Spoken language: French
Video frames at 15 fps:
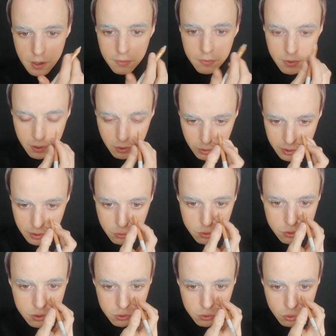à faire quelque
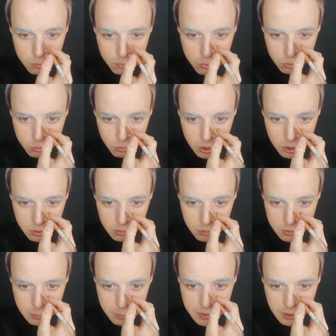chose de plus ou moins euh,
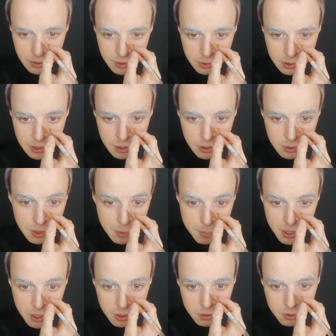symétrique dès le
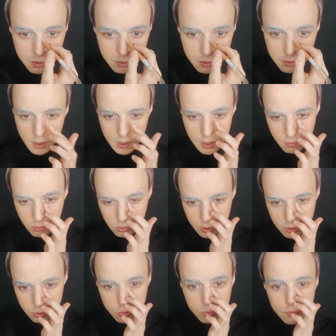départ. Et
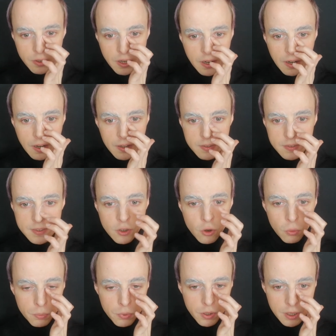l'avantage du fard gras, c'est
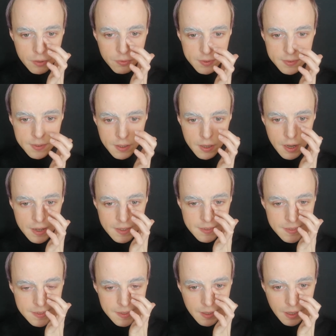qu'on peut effacer
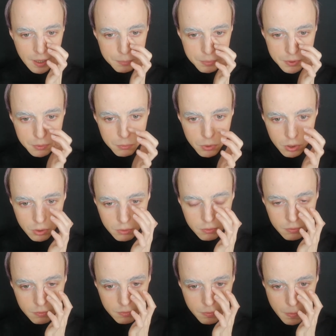assez rapidement
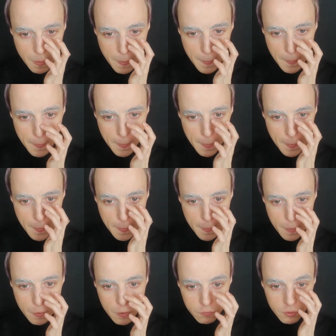
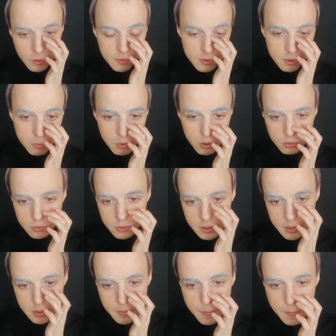et facilement
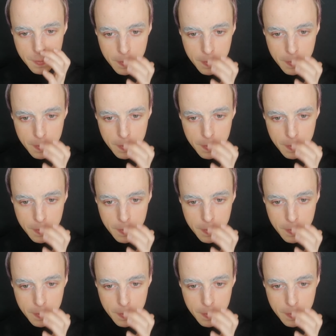aussi